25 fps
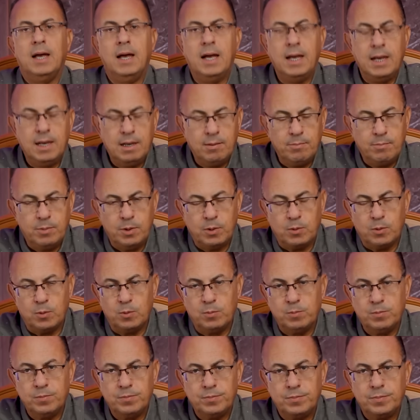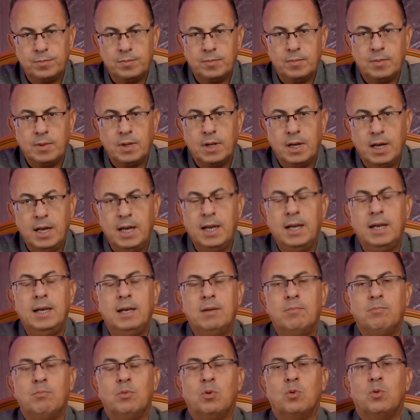أهلا بكم أهلا
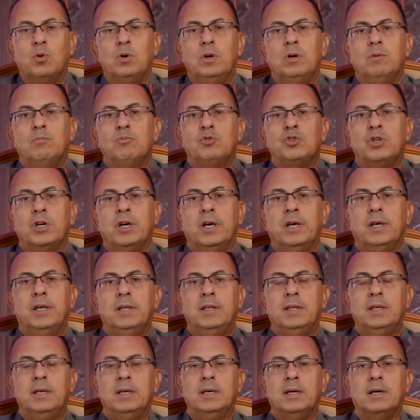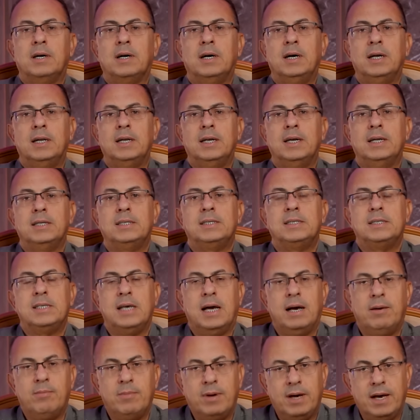بكل مشاهدي قناة
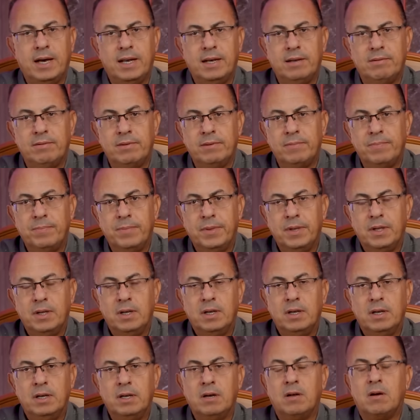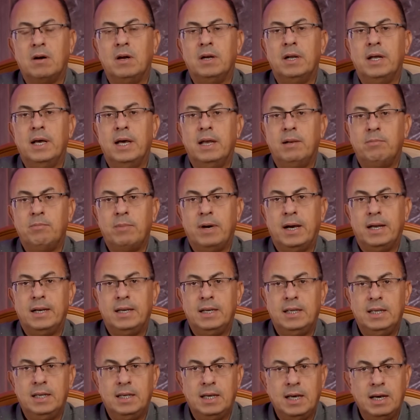سامح القناة
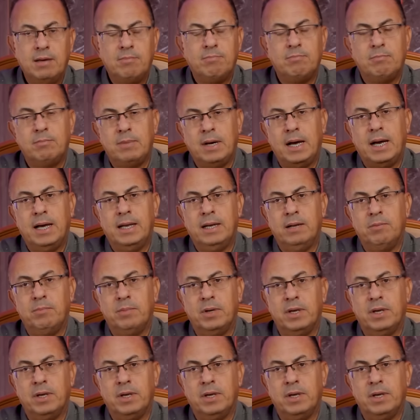المعنية بعالم